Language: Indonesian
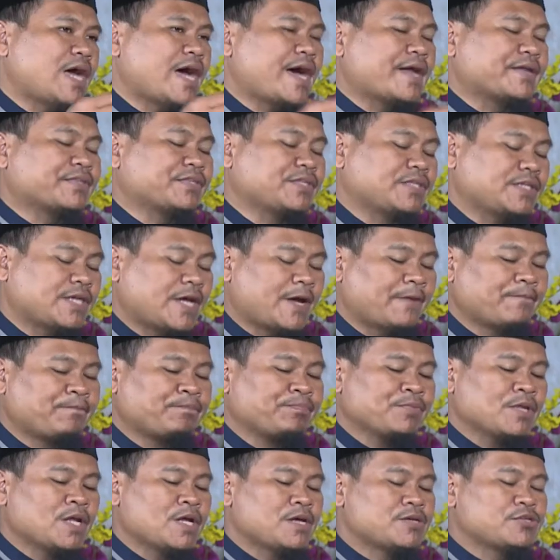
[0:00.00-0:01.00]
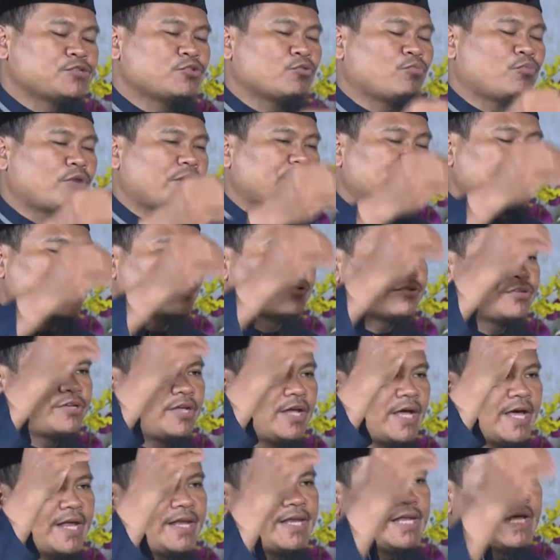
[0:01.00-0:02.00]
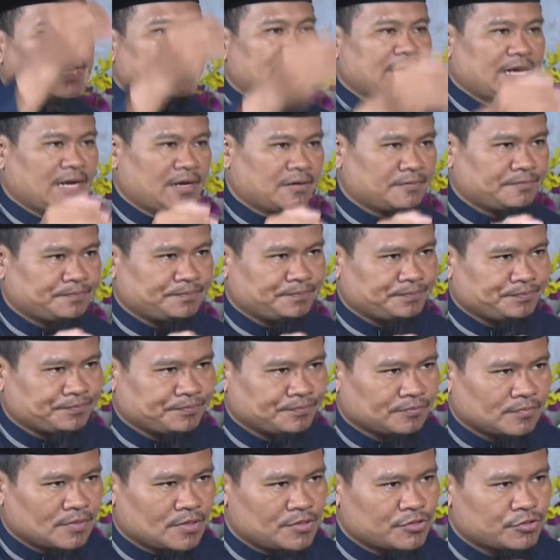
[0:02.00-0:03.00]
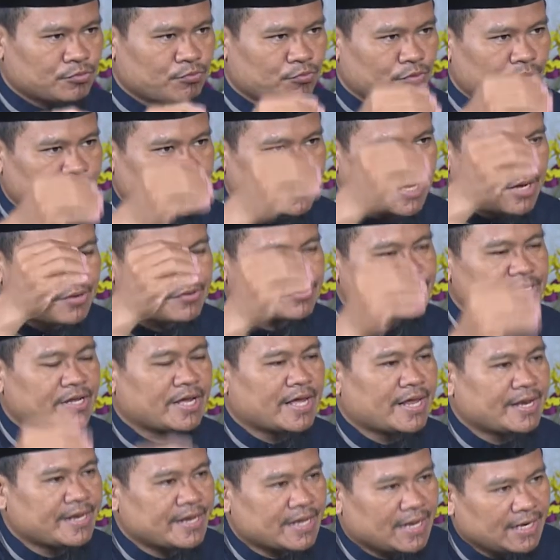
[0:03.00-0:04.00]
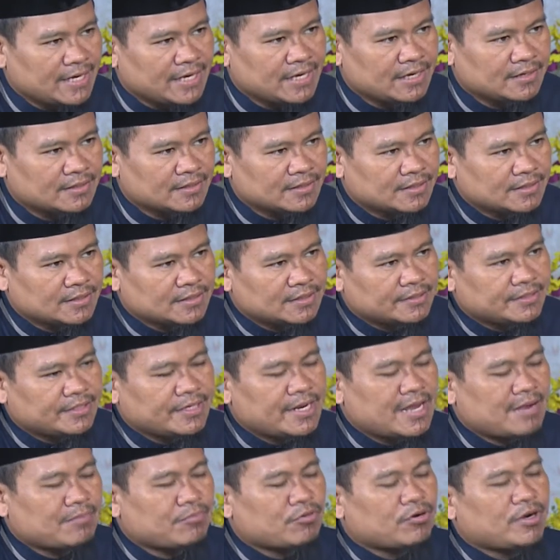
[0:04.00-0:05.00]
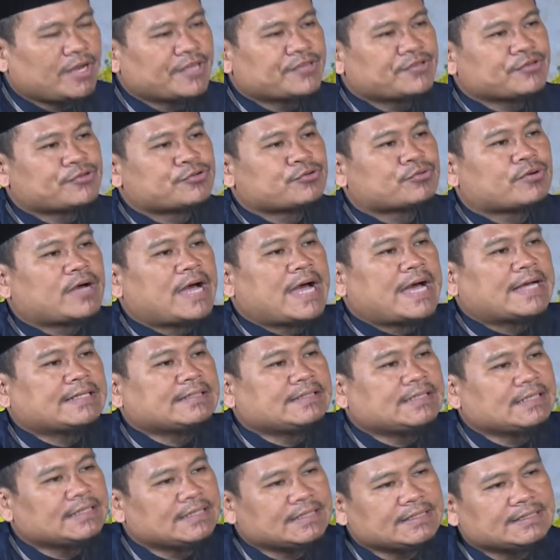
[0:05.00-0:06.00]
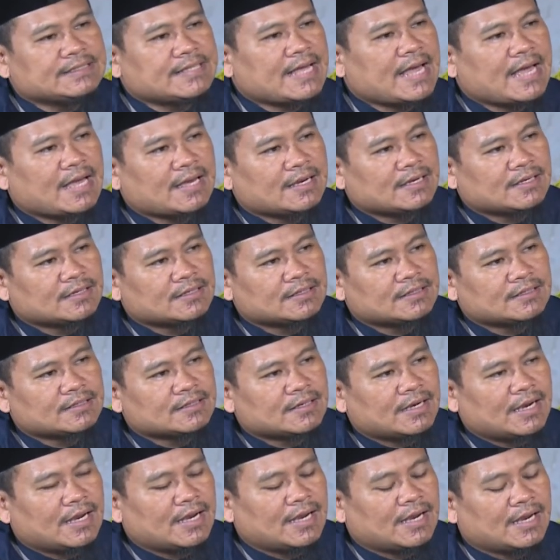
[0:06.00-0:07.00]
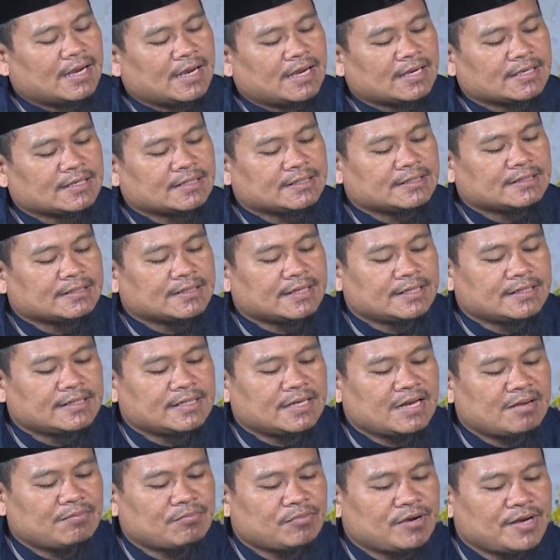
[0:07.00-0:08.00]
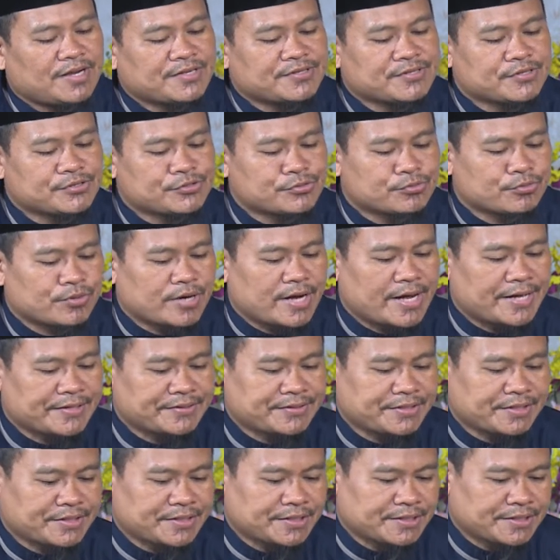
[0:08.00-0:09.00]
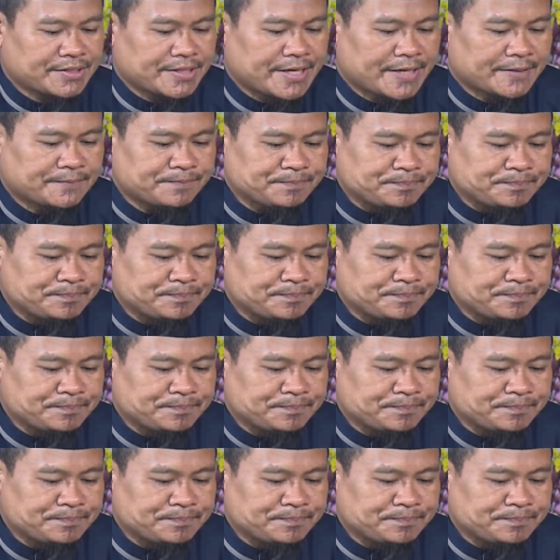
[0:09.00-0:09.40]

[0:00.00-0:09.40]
artinya semuanya harus dengan dalil. Semuanya harus dengan dalil. Tidak boleh sesuka hati kita. Ah gitu ya, tidak boleh sesuka hati kita.